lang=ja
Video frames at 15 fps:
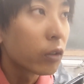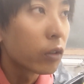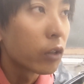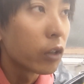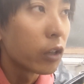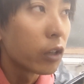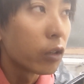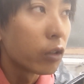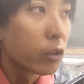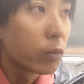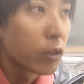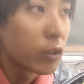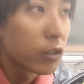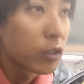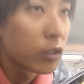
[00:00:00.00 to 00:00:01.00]
えー、おり
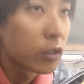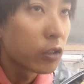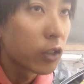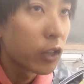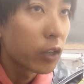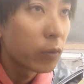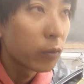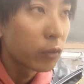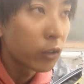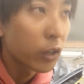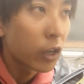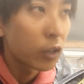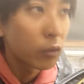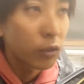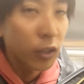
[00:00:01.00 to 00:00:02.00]
ますで僕は
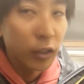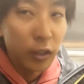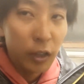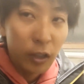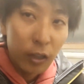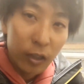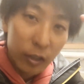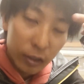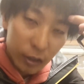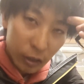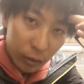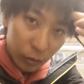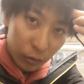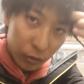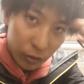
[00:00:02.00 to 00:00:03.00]
函館から
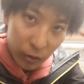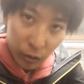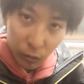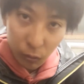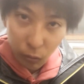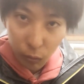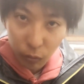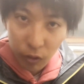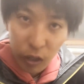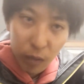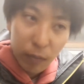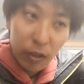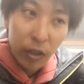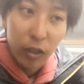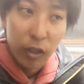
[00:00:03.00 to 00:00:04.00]
スタートしてこう時計
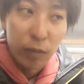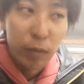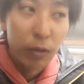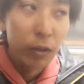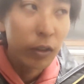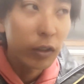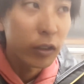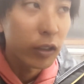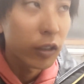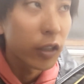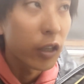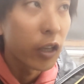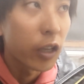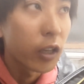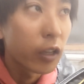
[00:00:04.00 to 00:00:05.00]
回りに回って
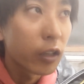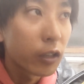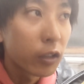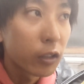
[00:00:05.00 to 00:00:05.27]
て、